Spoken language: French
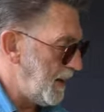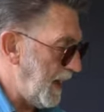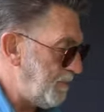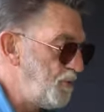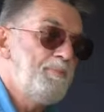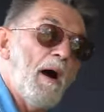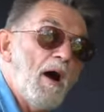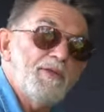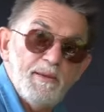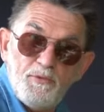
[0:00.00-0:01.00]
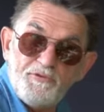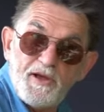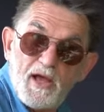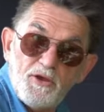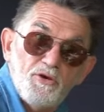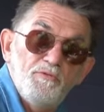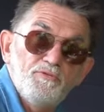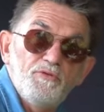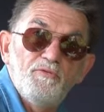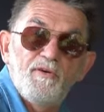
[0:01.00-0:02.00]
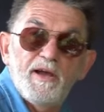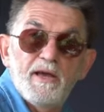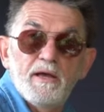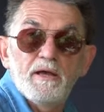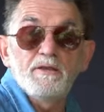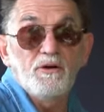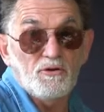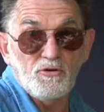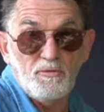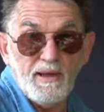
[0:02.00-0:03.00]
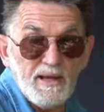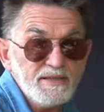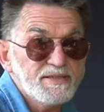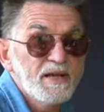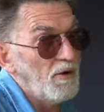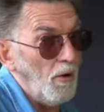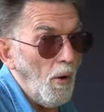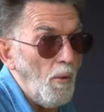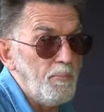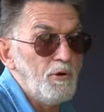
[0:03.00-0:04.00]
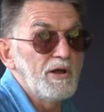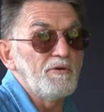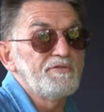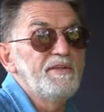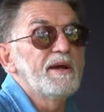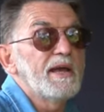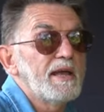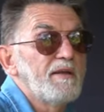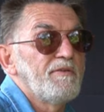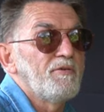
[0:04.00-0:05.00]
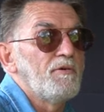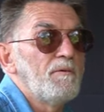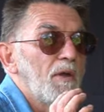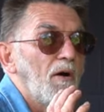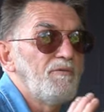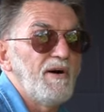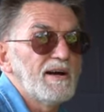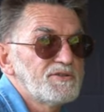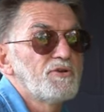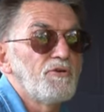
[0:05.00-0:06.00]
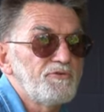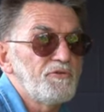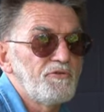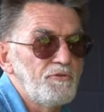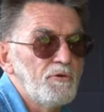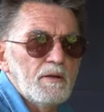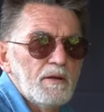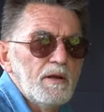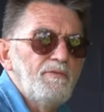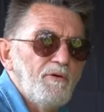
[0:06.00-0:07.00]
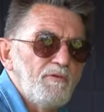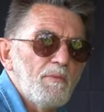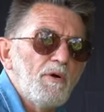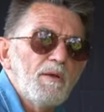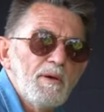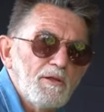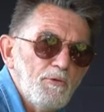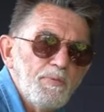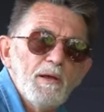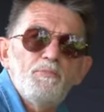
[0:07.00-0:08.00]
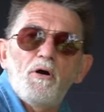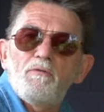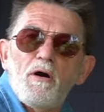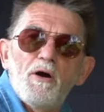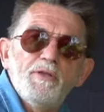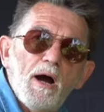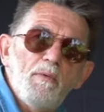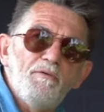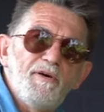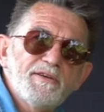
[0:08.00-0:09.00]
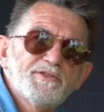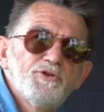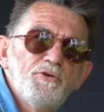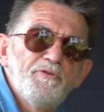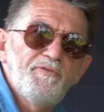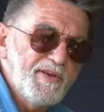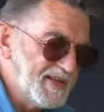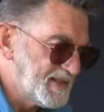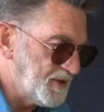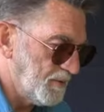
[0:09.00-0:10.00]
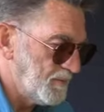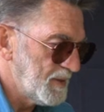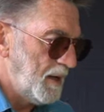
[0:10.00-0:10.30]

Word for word: La plupart des bonsaïs que vous trouverez dans le commerce, on peut les considérer qu'ils sont en phase de construction. Il faut vraiment y mettre le prix pour avoir un arbre en phase de finition.